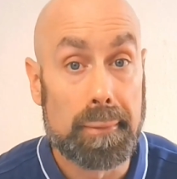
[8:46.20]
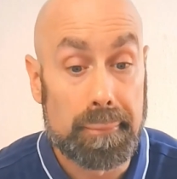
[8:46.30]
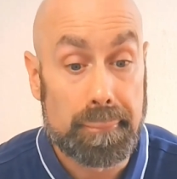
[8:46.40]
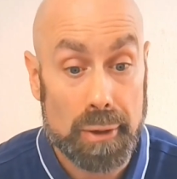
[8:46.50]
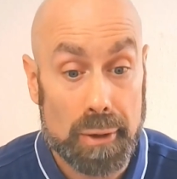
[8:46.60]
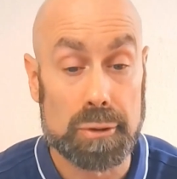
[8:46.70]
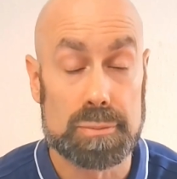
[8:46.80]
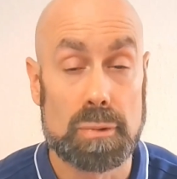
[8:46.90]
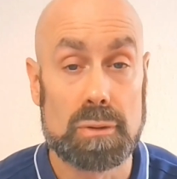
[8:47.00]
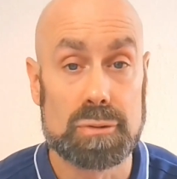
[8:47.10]

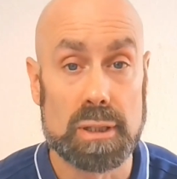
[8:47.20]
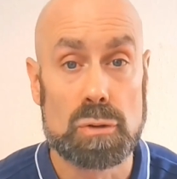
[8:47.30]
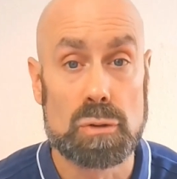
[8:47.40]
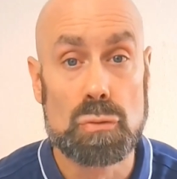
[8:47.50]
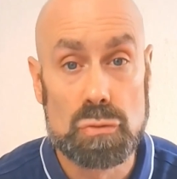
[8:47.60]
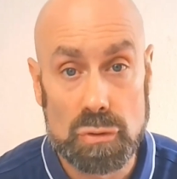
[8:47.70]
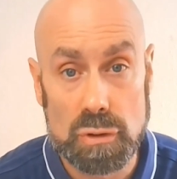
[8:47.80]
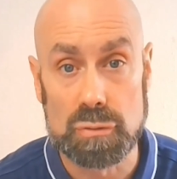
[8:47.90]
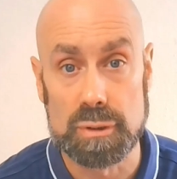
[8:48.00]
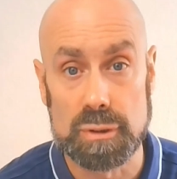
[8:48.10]
malheureusement, vous êtes le
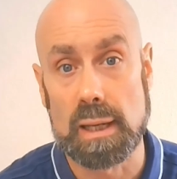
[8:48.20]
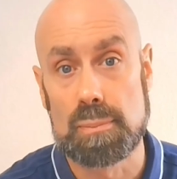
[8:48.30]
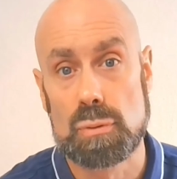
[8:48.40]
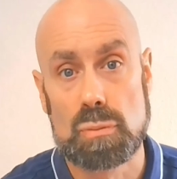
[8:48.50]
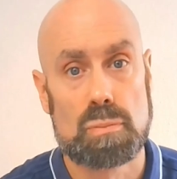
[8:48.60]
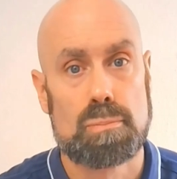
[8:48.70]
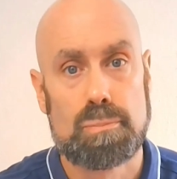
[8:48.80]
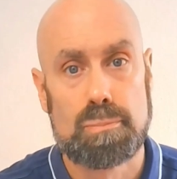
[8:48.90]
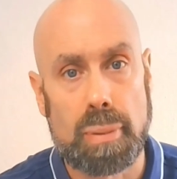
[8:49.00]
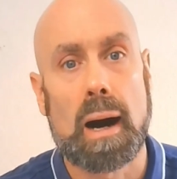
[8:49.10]
nouveau, vous êtes là depuis
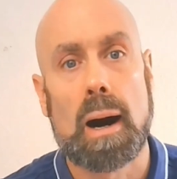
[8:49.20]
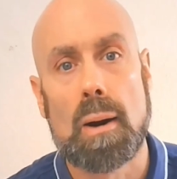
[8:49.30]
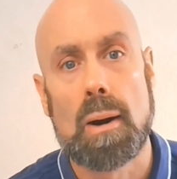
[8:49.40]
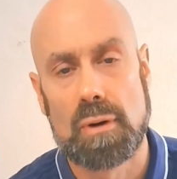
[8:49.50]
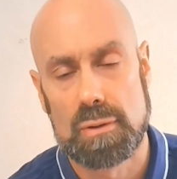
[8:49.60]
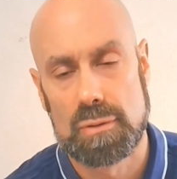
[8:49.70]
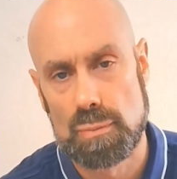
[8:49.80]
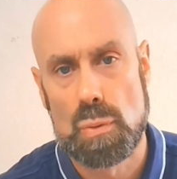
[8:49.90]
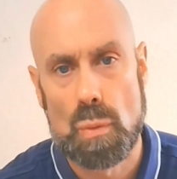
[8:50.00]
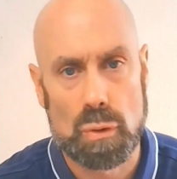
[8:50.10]
pas avoir bah,
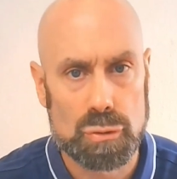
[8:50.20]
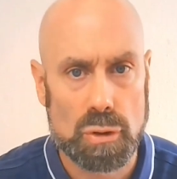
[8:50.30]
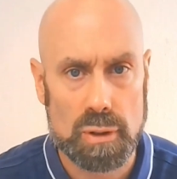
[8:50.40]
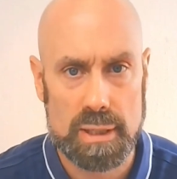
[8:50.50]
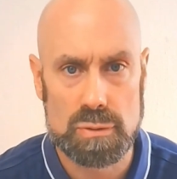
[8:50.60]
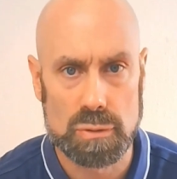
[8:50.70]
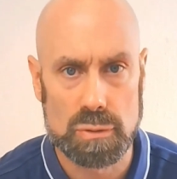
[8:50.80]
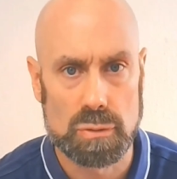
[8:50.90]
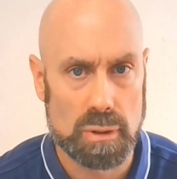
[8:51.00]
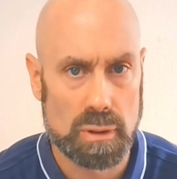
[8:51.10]
depuis moins longtemps que les autres,
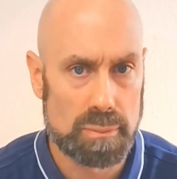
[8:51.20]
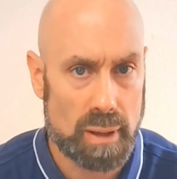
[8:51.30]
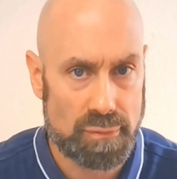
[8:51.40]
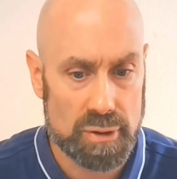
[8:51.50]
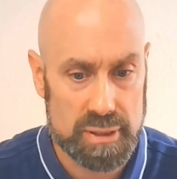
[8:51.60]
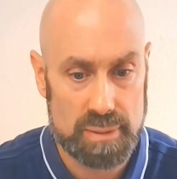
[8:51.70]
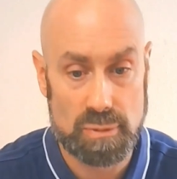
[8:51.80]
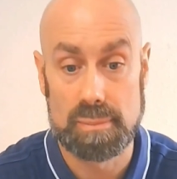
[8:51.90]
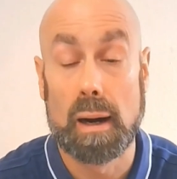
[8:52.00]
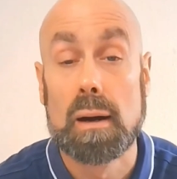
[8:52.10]
donc pas euh, bah,
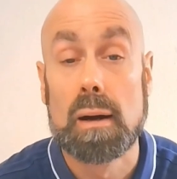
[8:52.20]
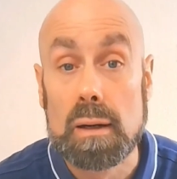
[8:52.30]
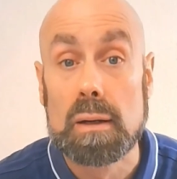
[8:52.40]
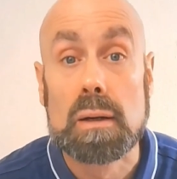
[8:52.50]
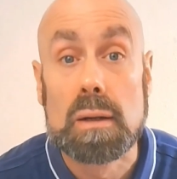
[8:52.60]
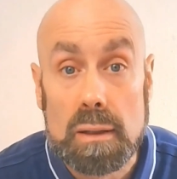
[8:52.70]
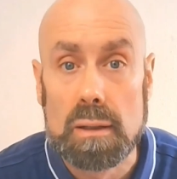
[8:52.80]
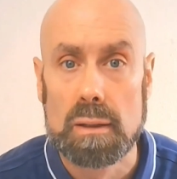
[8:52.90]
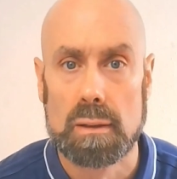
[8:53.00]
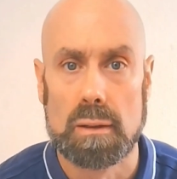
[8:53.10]
forcément, bah,
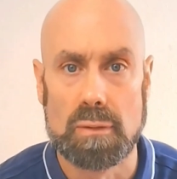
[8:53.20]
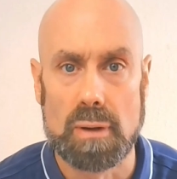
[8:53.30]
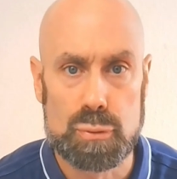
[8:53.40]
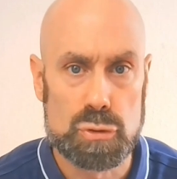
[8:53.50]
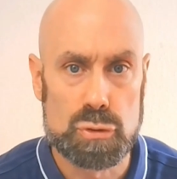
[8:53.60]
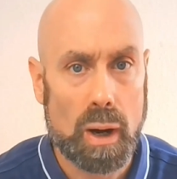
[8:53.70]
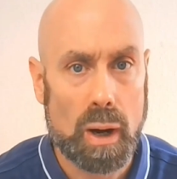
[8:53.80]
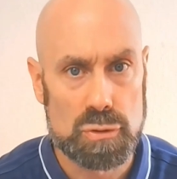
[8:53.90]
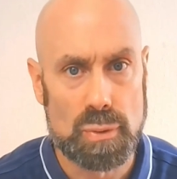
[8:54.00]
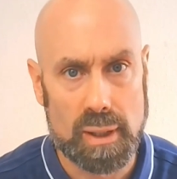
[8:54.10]
on va plus croire
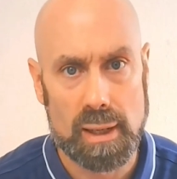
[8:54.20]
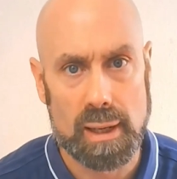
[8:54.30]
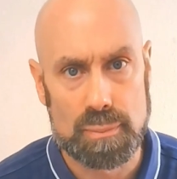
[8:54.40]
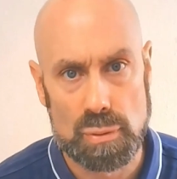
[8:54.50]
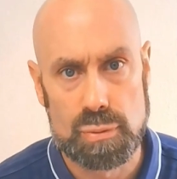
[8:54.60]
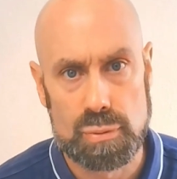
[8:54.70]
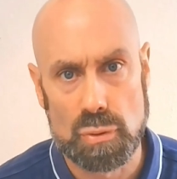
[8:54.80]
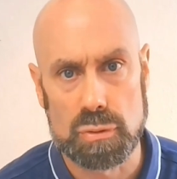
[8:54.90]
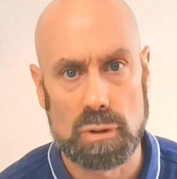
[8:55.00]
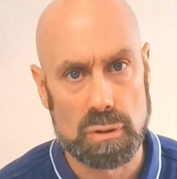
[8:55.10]
celui qui est là depuis plus
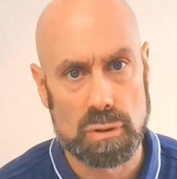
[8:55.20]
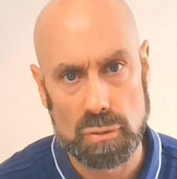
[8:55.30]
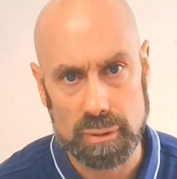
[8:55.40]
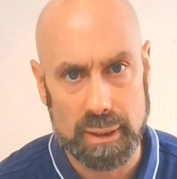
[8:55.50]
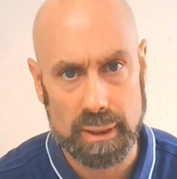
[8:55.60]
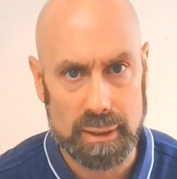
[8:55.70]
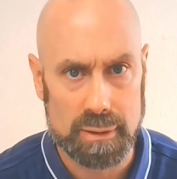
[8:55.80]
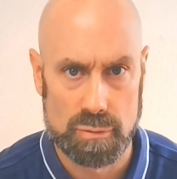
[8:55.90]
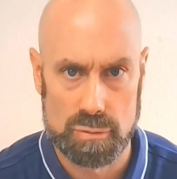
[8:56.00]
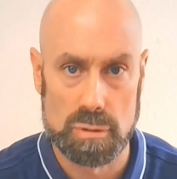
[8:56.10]
longtemps que le contraire,
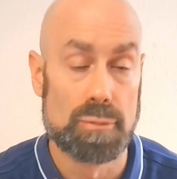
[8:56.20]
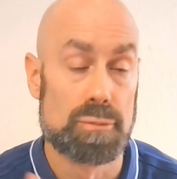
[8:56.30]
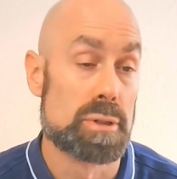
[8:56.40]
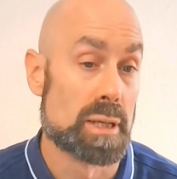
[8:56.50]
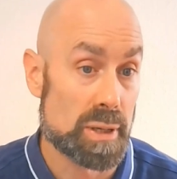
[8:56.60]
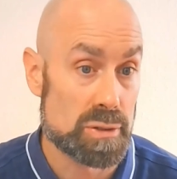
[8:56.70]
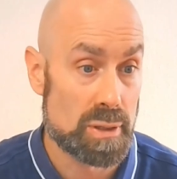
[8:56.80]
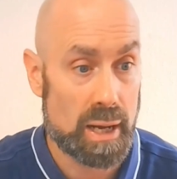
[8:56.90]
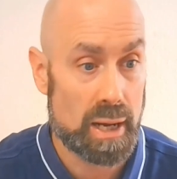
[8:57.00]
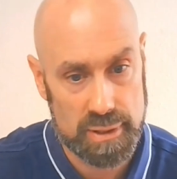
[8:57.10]
sauf si cette
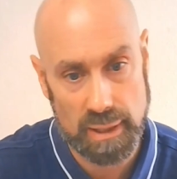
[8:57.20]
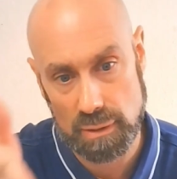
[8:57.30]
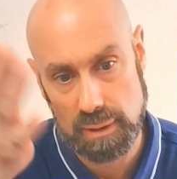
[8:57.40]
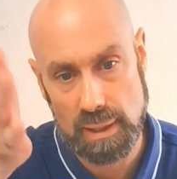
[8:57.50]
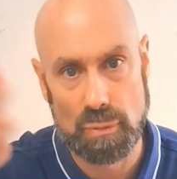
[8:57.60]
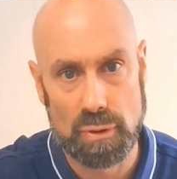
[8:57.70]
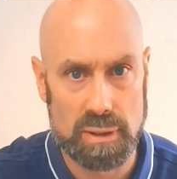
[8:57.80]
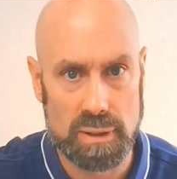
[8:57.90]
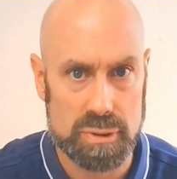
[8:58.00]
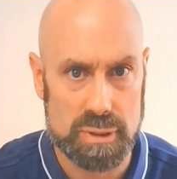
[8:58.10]
personne-là a déjà tellement
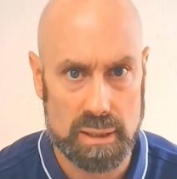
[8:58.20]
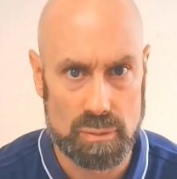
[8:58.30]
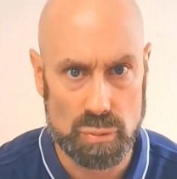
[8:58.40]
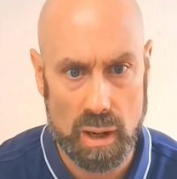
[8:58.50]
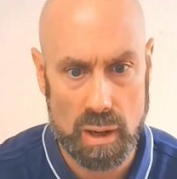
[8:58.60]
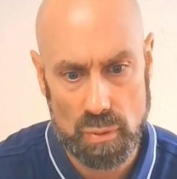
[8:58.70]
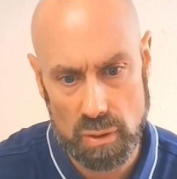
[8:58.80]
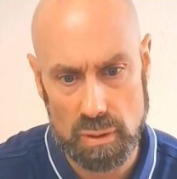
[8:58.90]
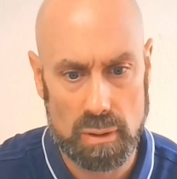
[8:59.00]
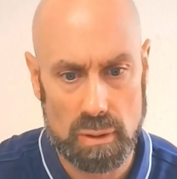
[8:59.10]
dénoncé qu'au bout d'un moment,
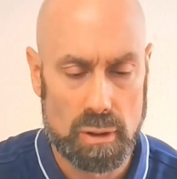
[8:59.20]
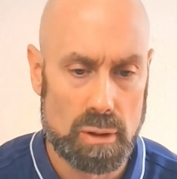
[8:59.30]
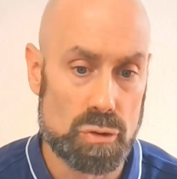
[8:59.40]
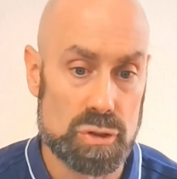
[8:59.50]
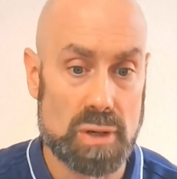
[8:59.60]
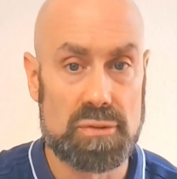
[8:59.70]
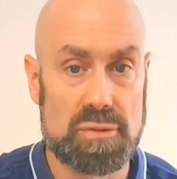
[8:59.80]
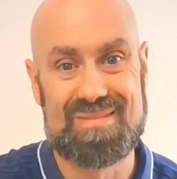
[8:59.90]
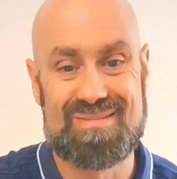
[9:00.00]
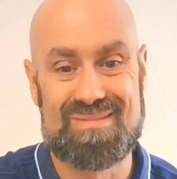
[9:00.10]
le, le, chef il
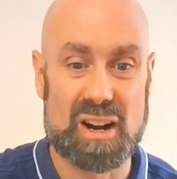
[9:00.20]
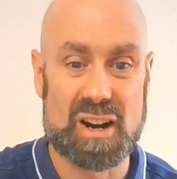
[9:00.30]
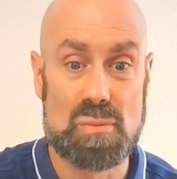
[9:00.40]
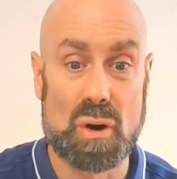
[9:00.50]
dit, on va, quand